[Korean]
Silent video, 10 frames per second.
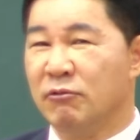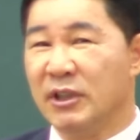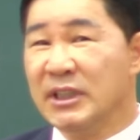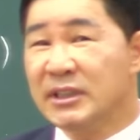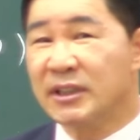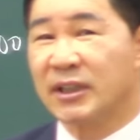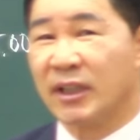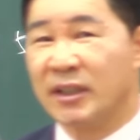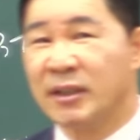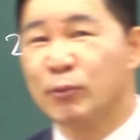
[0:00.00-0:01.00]
원체
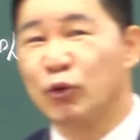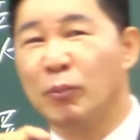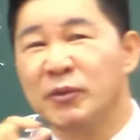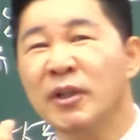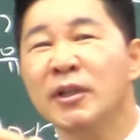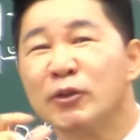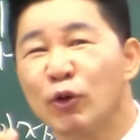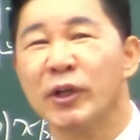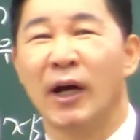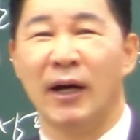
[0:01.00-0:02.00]
잘하는 사람도 조금
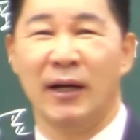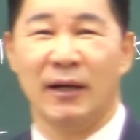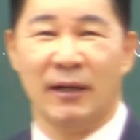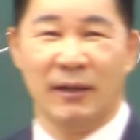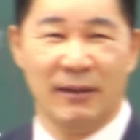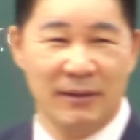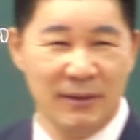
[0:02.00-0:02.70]
틀려줘야.